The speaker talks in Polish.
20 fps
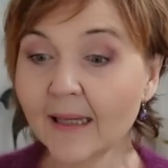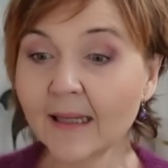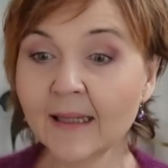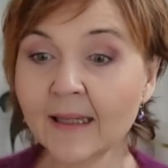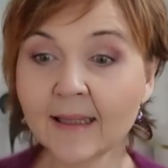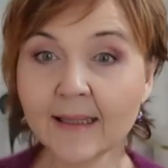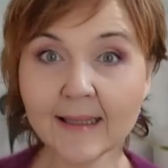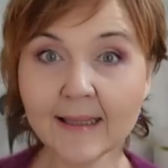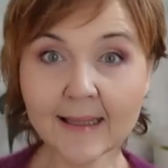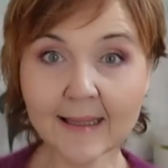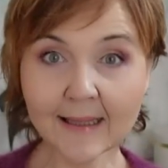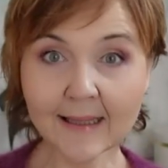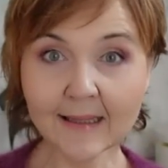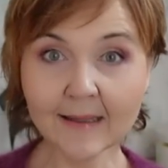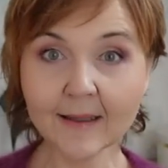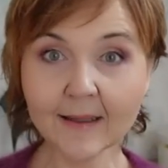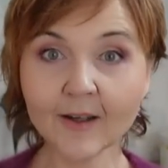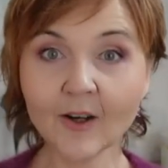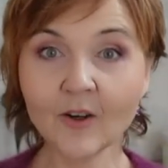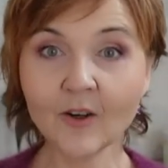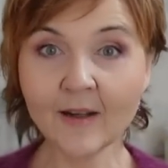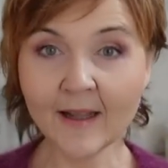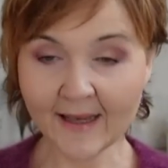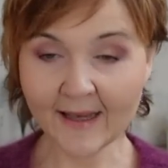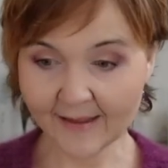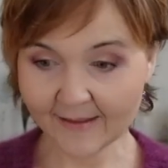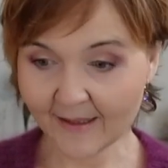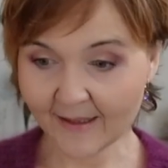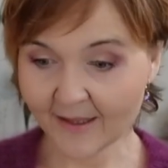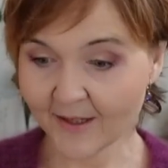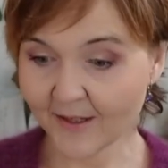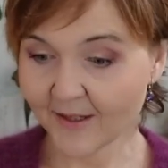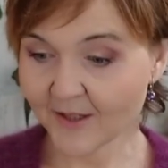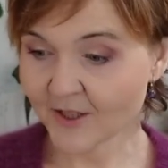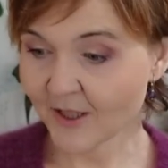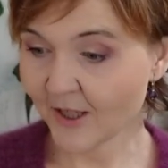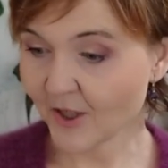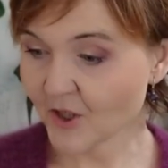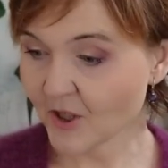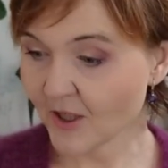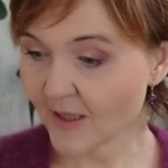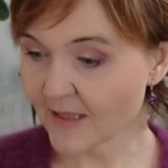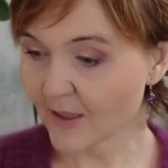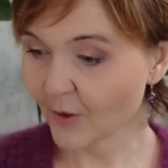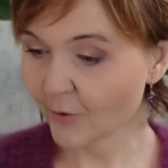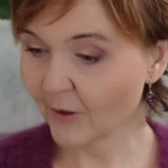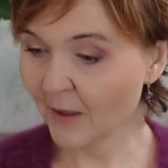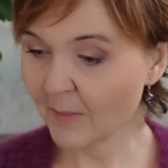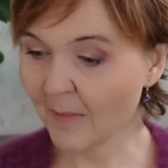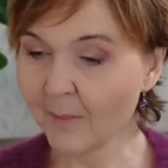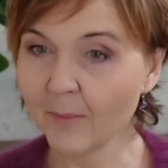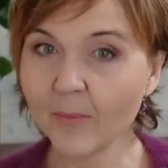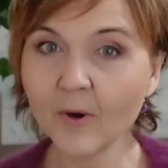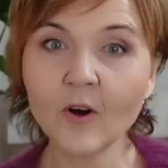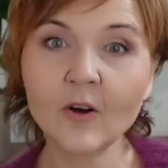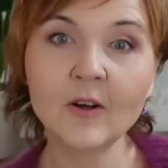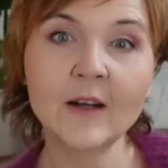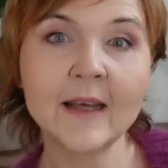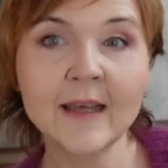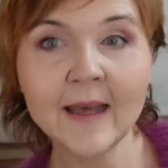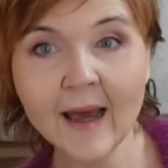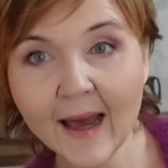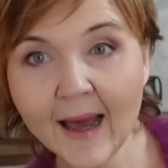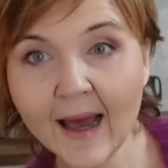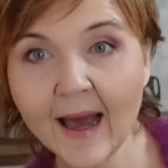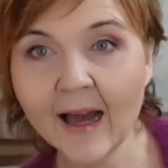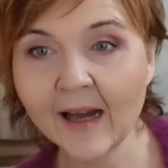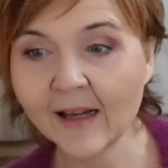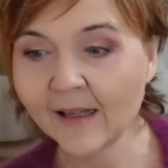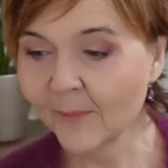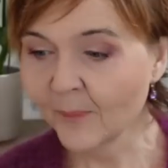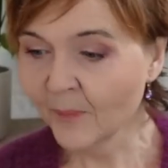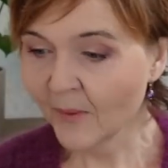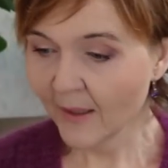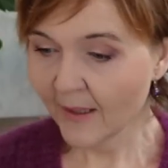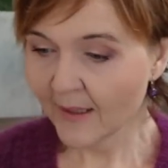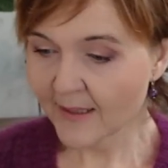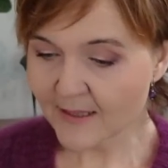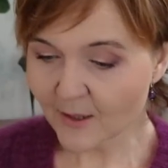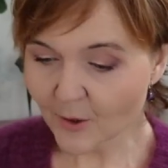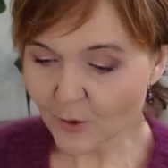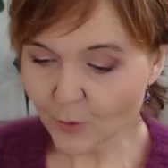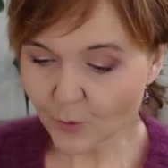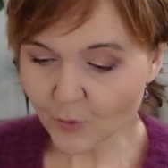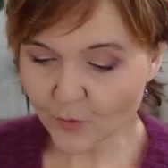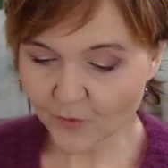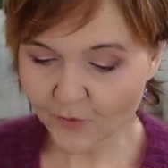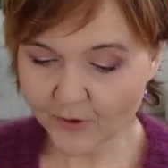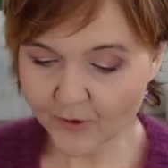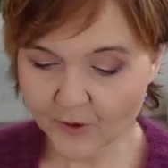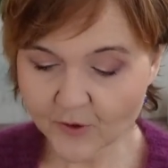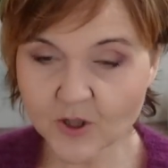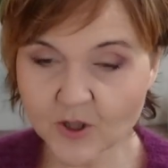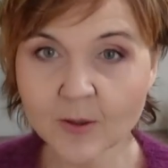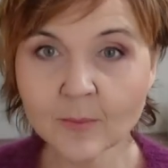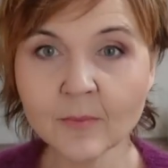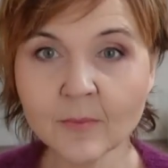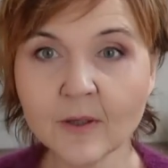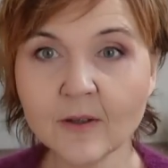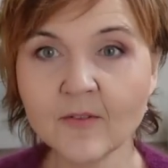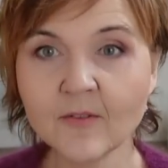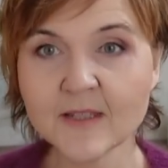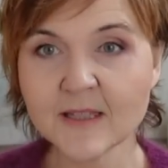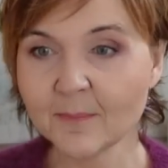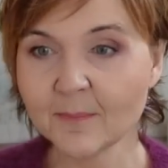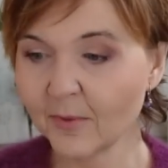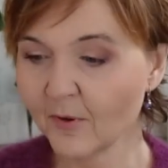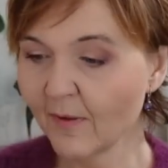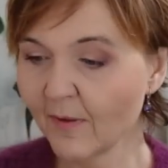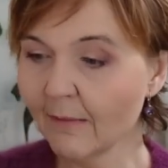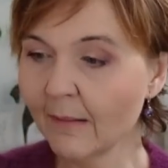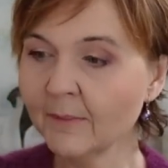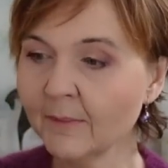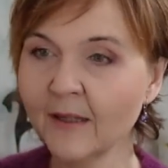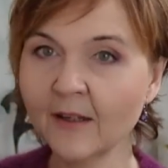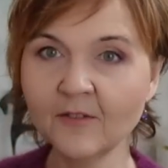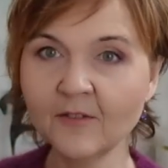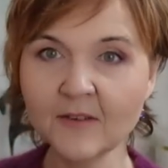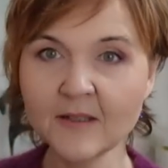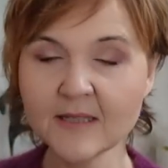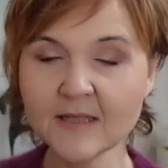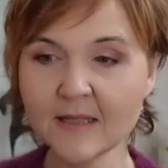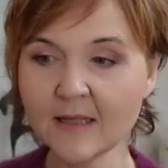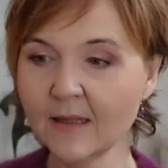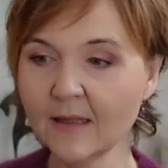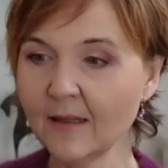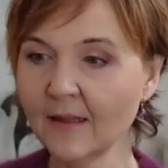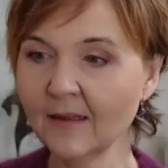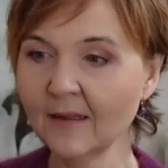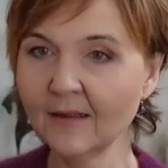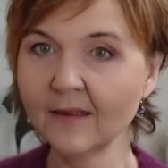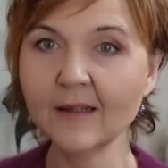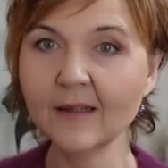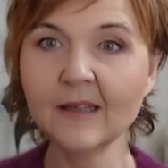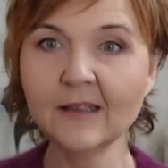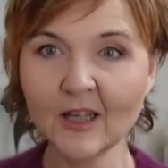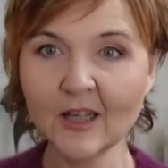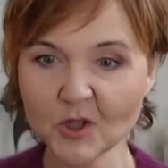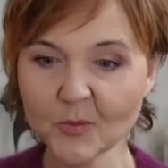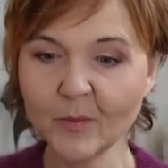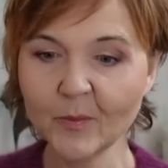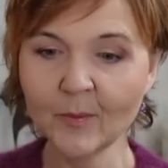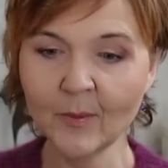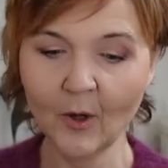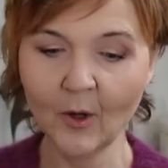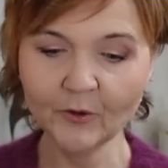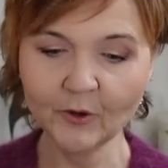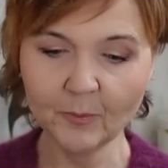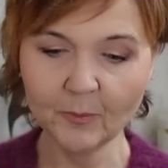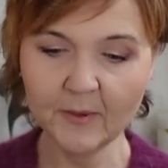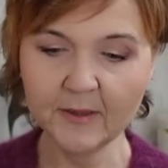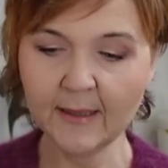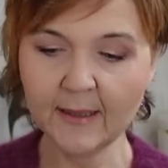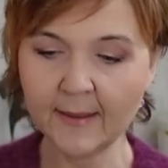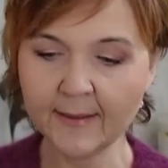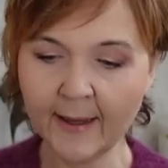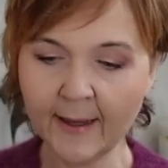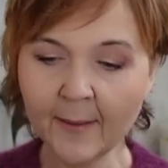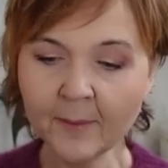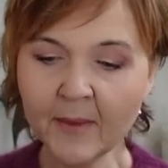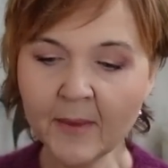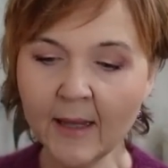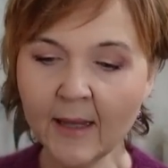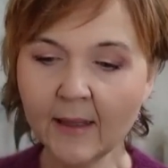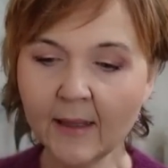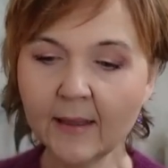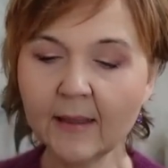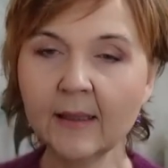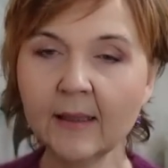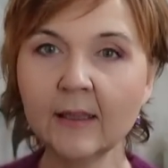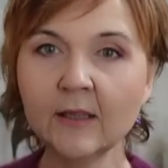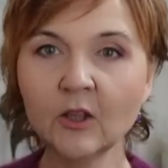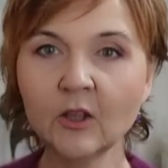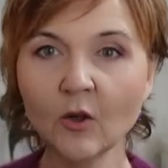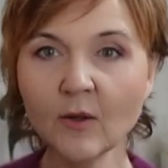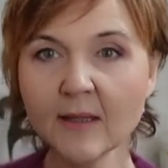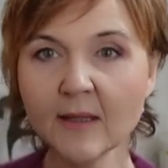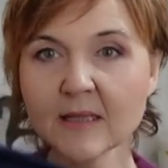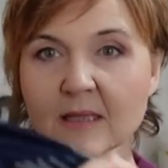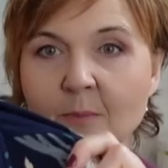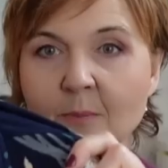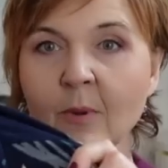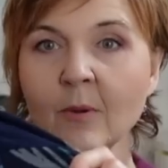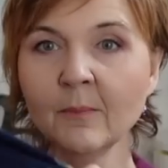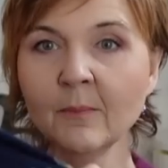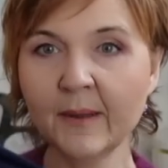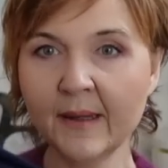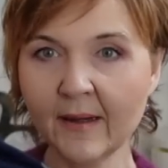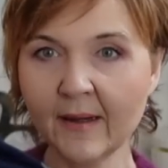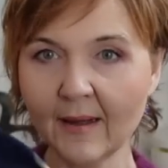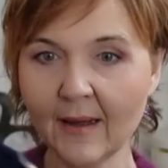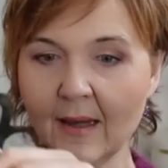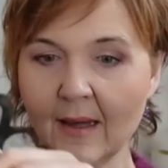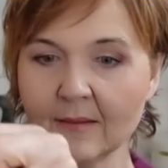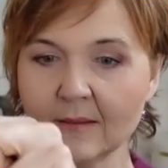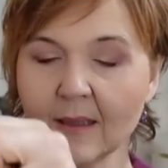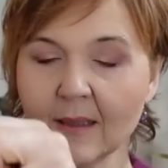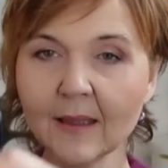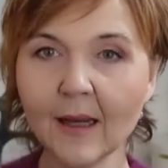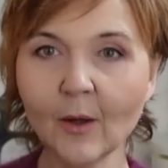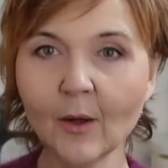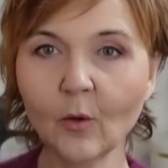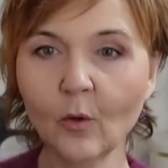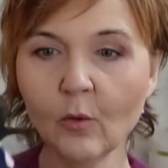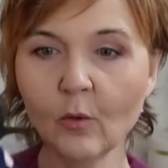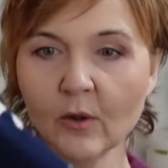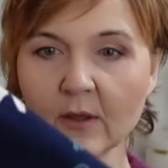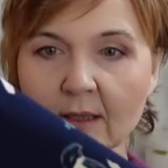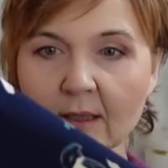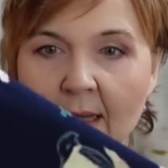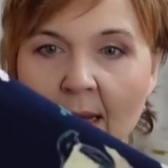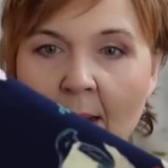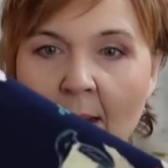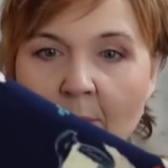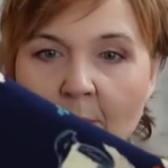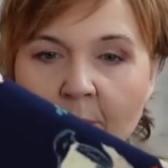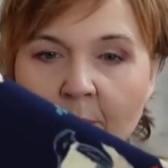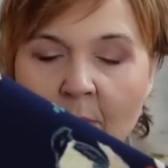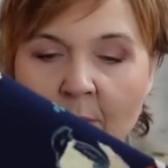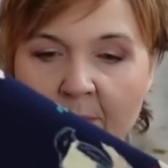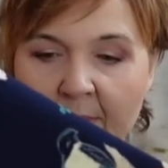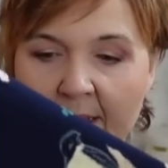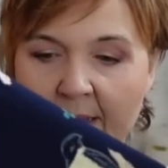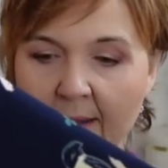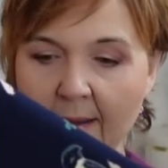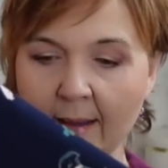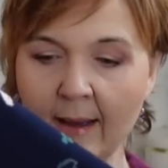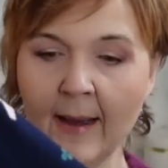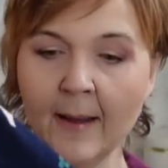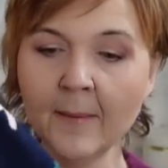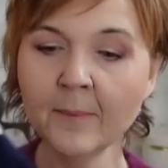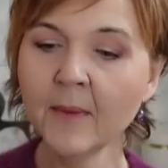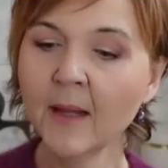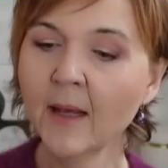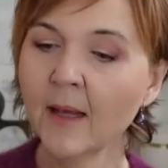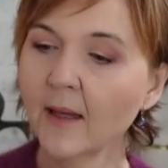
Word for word: Y, I kolejne rzeczy, co tutaj mam po kolei. Aha, y, coś już w czym występowałam na wizji i, i też były o to pytania, y, to jest bomberka, taka kurtka bomberka.